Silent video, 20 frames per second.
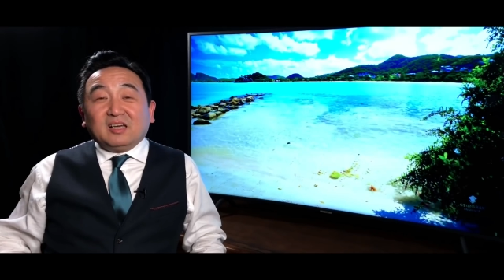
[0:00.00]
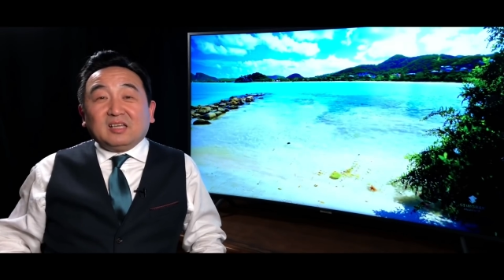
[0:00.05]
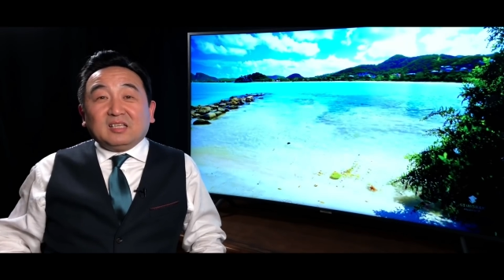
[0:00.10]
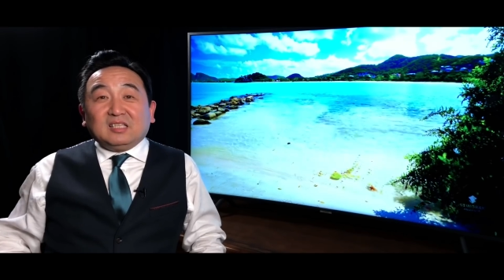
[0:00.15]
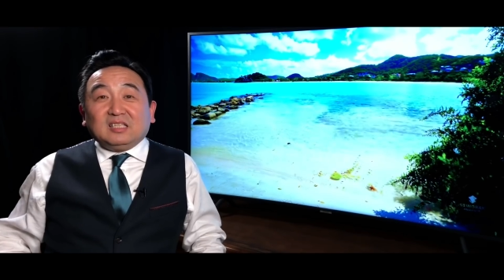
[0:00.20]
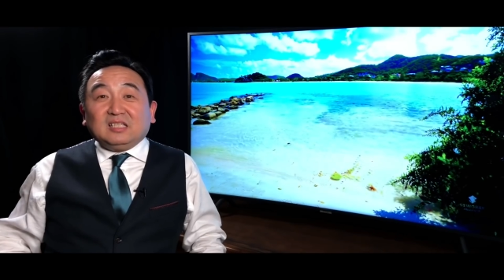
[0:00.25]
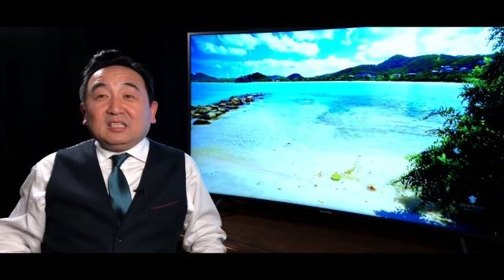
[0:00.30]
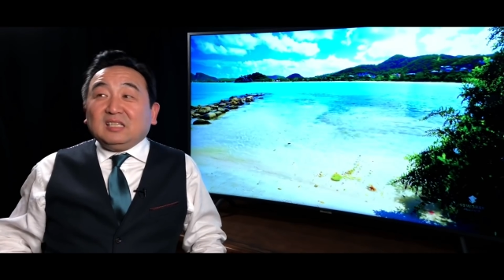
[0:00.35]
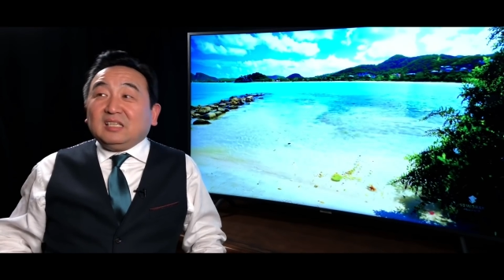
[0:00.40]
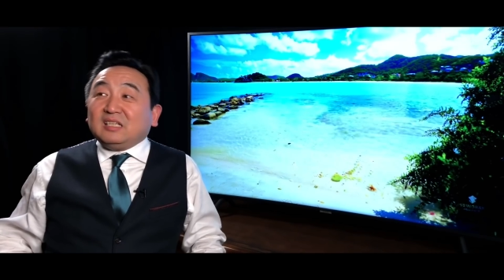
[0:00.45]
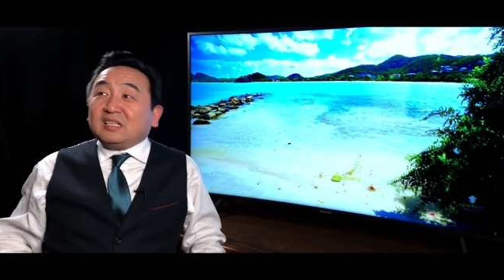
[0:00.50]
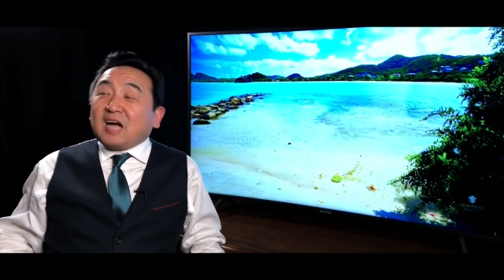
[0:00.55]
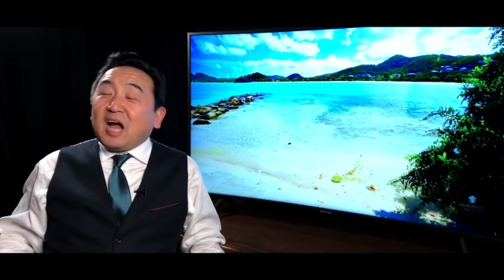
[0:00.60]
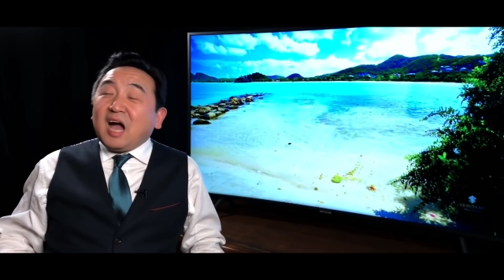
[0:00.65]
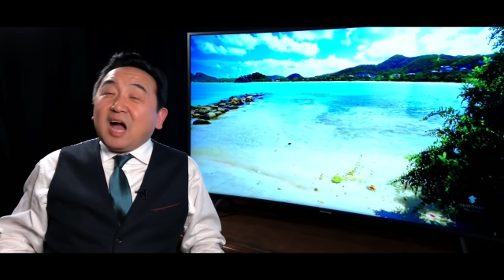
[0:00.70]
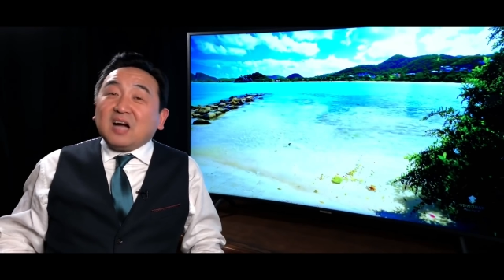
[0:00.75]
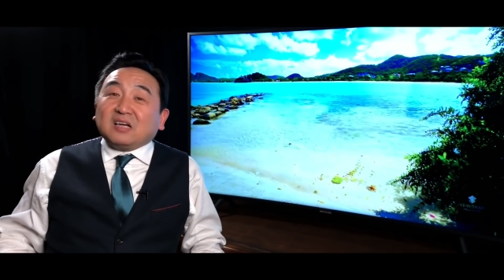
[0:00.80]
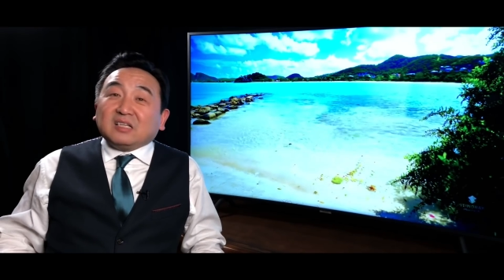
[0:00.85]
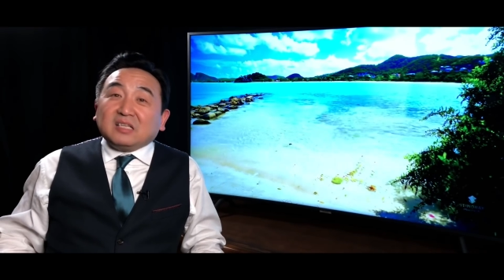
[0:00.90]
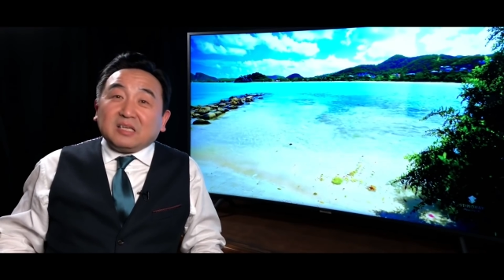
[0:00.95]
你
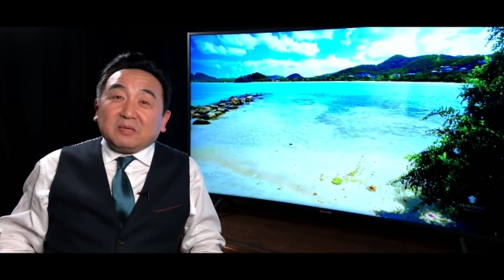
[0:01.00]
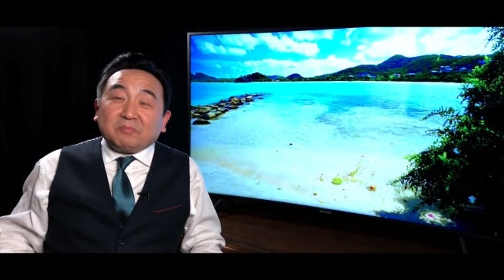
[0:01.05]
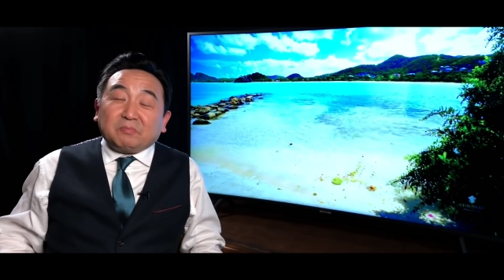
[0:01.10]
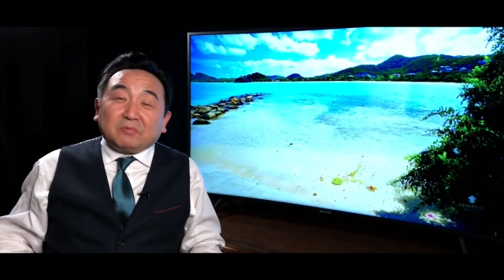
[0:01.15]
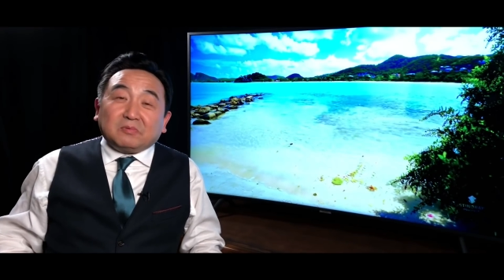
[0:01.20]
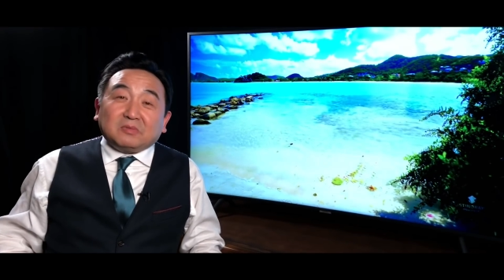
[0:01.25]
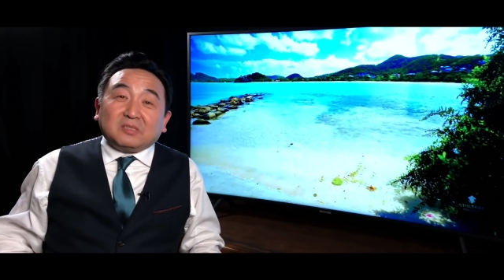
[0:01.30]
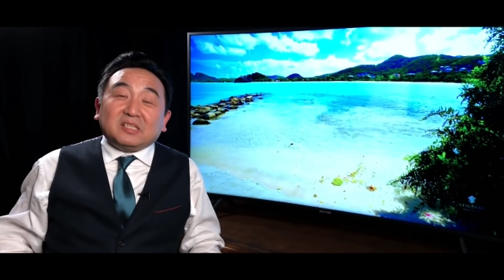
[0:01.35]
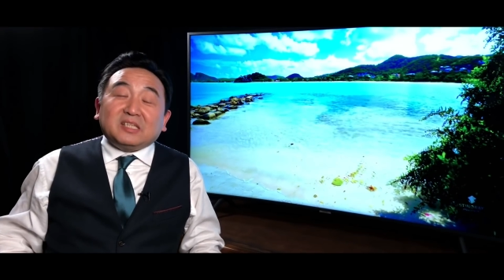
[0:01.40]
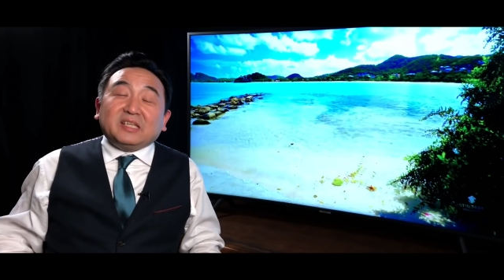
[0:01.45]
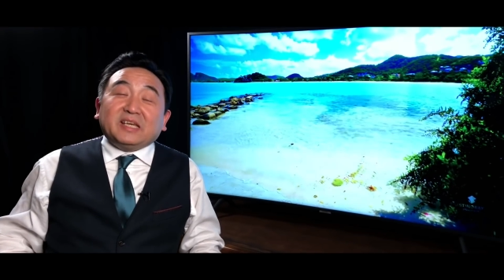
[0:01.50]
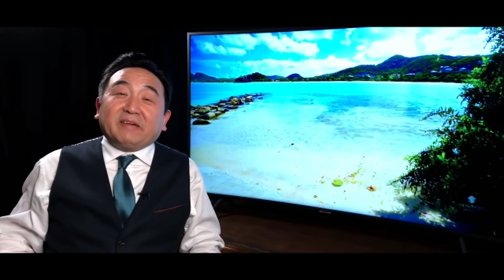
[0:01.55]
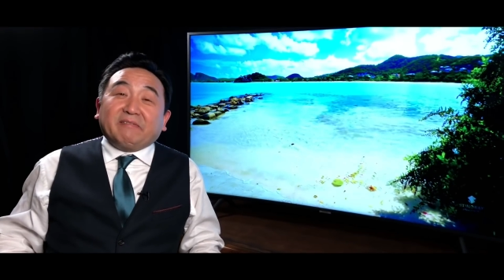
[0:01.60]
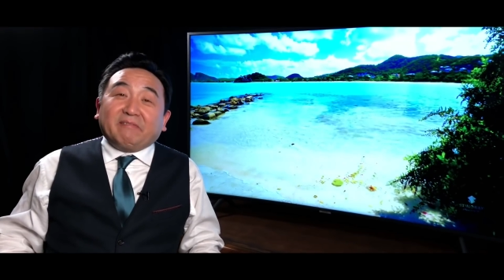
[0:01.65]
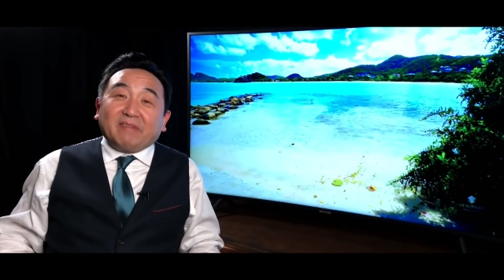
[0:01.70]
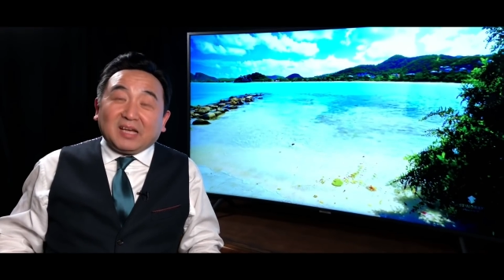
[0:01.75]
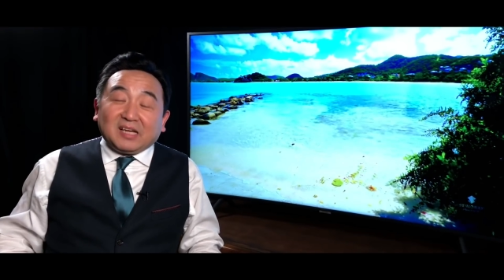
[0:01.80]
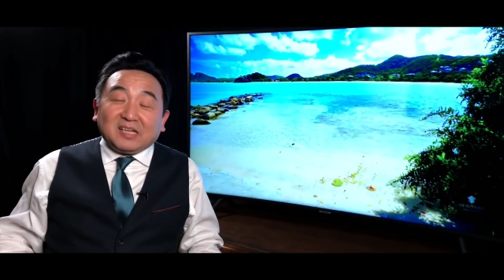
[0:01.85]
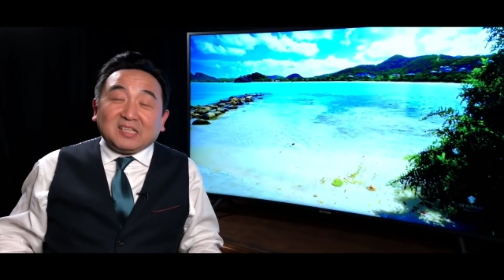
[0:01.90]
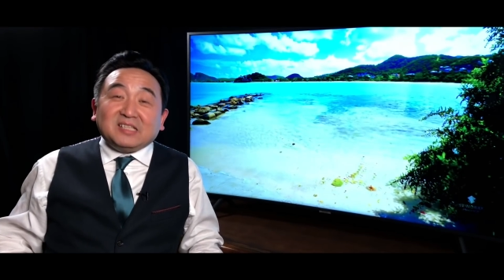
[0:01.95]
抗议不是也
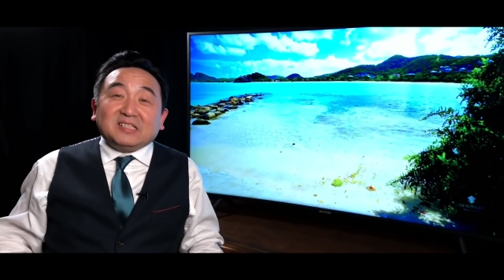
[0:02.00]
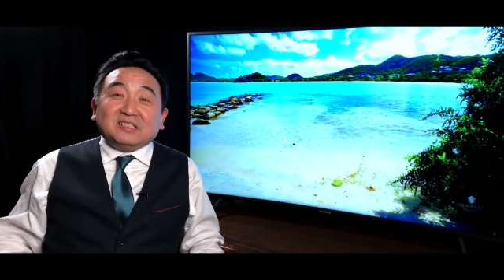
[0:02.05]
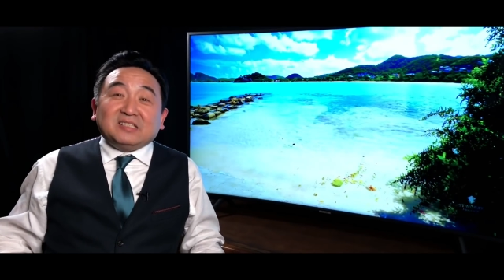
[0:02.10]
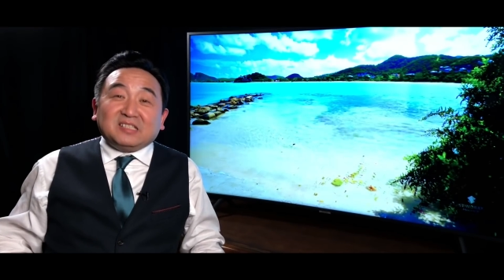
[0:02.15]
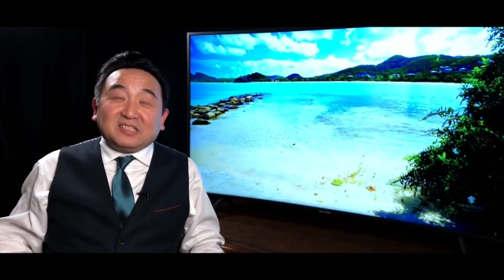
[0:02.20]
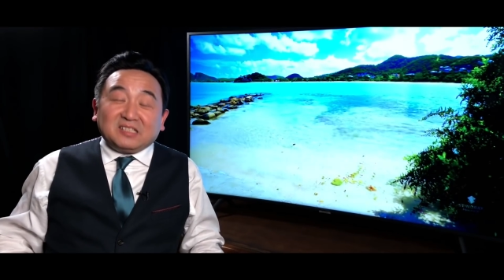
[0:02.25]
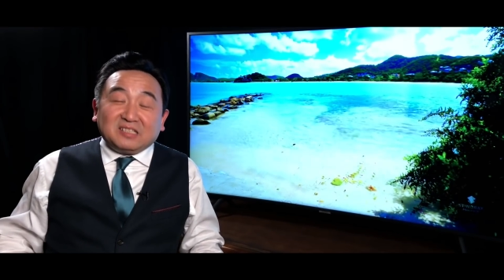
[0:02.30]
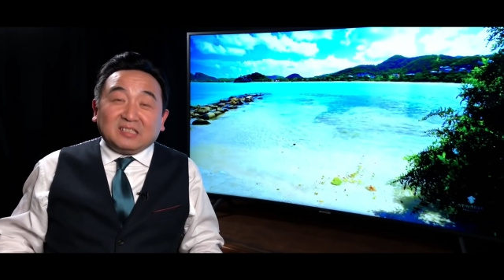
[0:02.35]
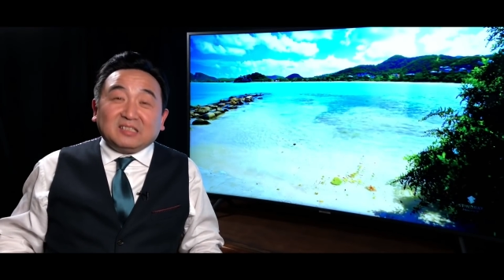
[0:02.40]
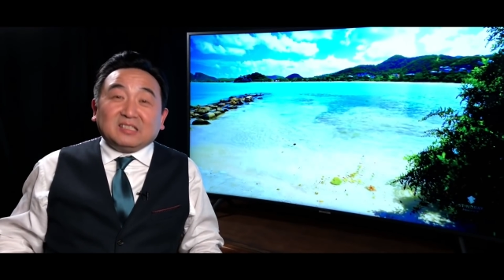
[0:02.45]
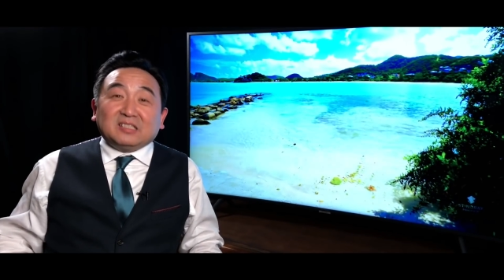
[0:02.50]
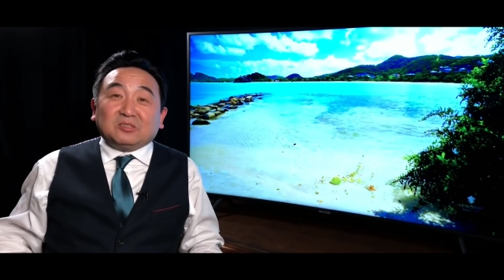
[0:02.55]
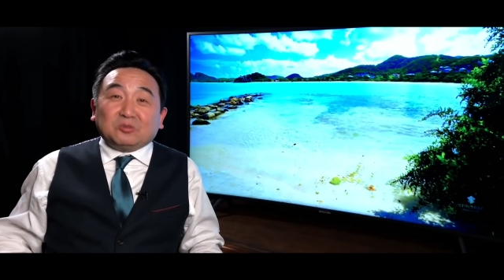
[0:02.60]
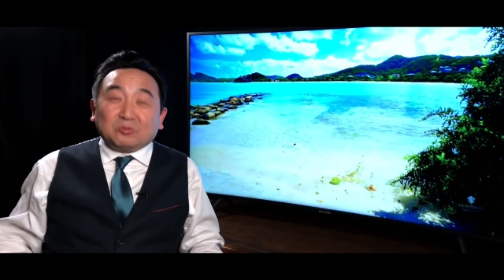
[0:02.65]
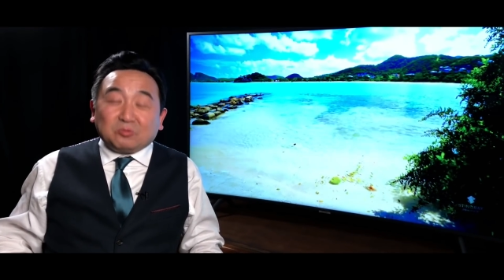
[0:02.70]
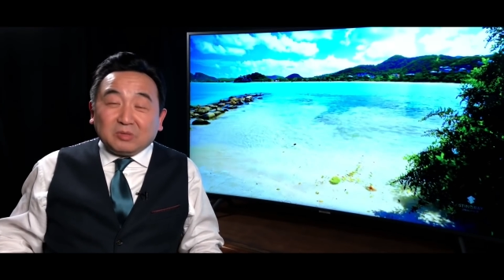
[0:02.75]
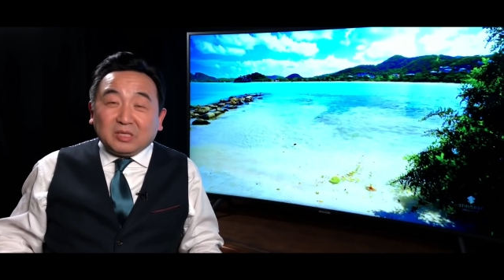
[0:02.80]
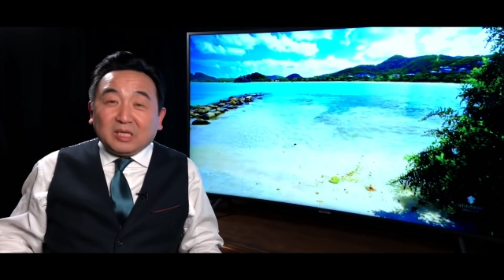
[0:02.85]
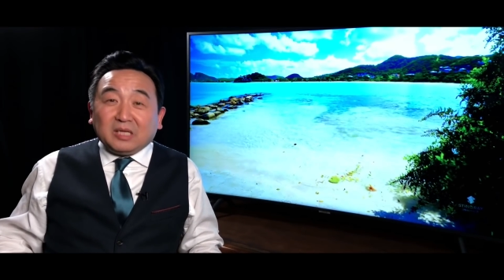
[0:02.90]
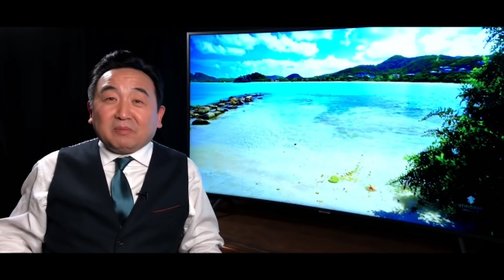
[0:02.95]
为了引起人家
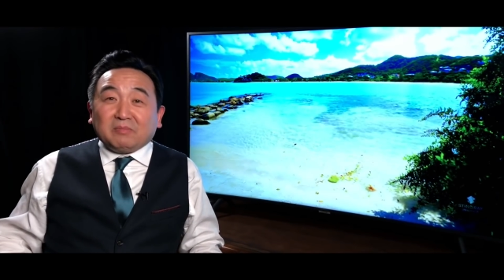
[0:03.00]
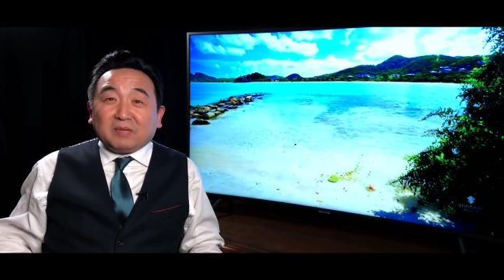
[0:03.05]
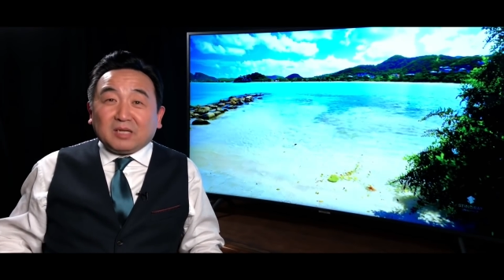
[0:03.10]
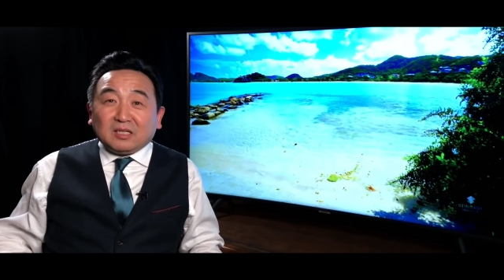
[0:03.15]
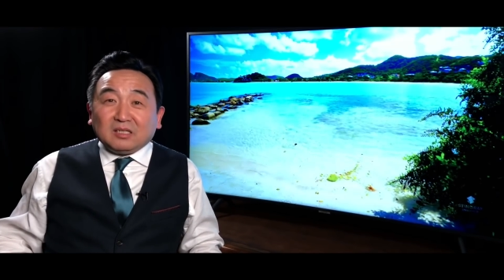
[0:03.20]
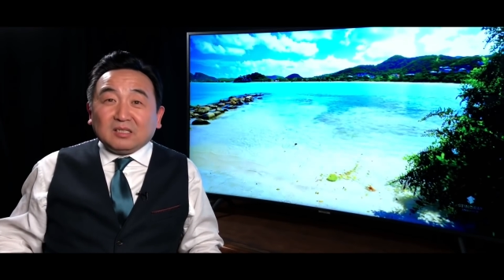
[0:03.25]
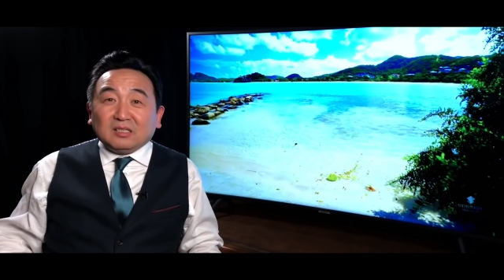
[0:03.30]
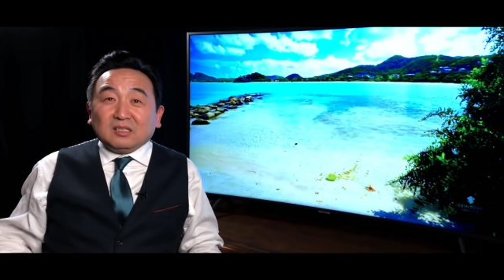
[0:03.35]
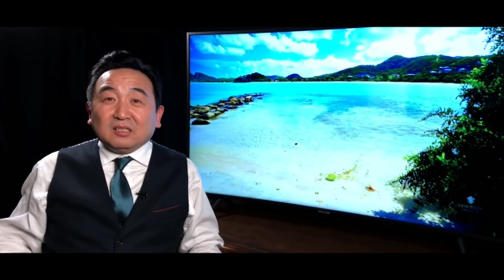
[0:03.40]
注意吗？